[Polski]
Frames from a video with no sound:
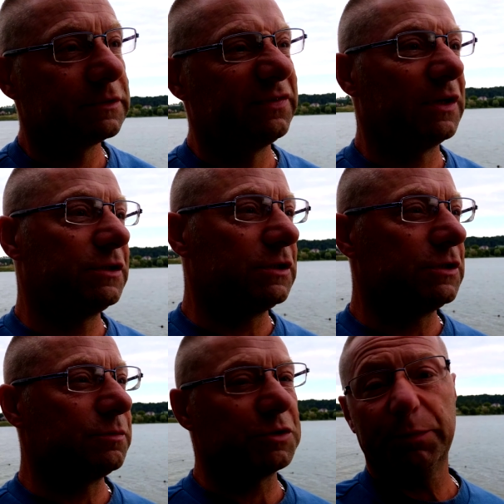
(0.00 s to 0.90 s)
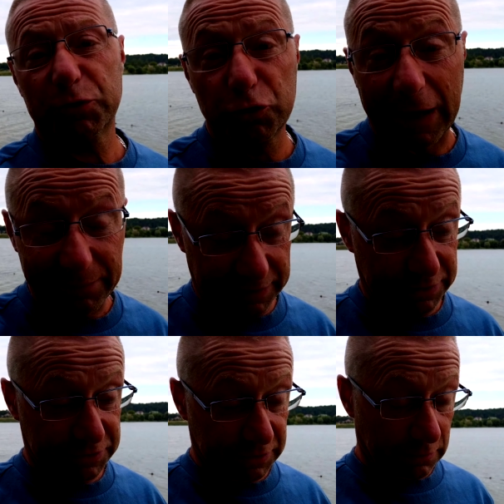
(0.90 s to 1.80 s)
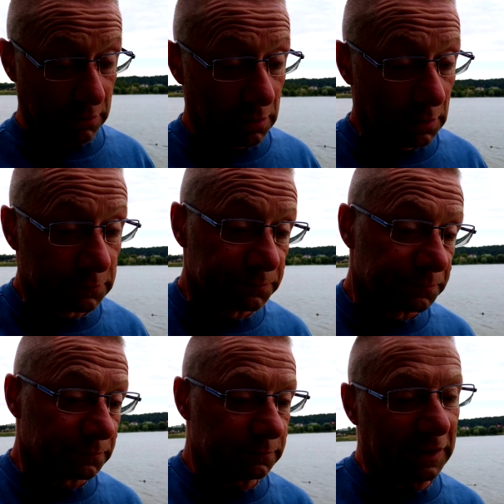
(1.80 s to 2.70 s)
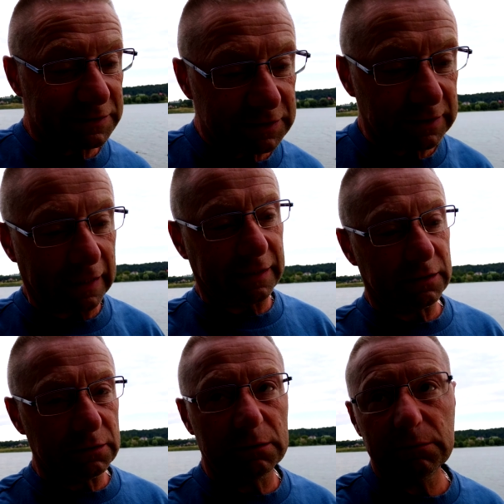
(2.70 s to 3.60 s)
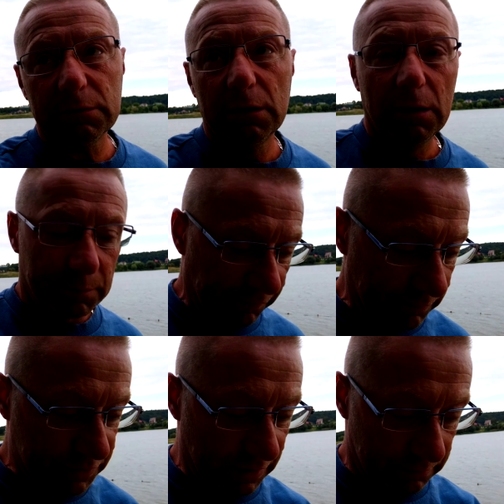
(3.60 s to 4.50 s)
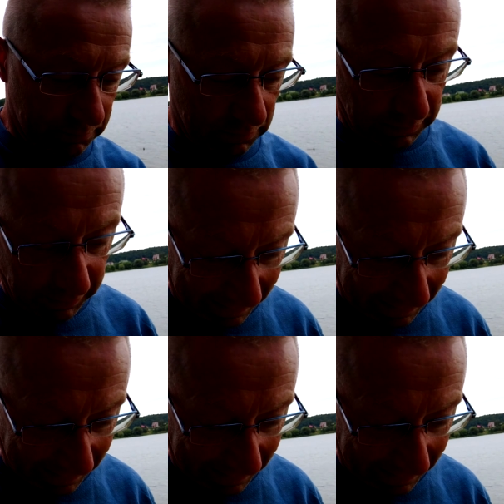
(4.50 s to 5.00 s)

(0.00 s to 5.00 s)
stwierdziliśmy, że poszukamy jeszcze. No. Miejsce takie, no, powiem, że i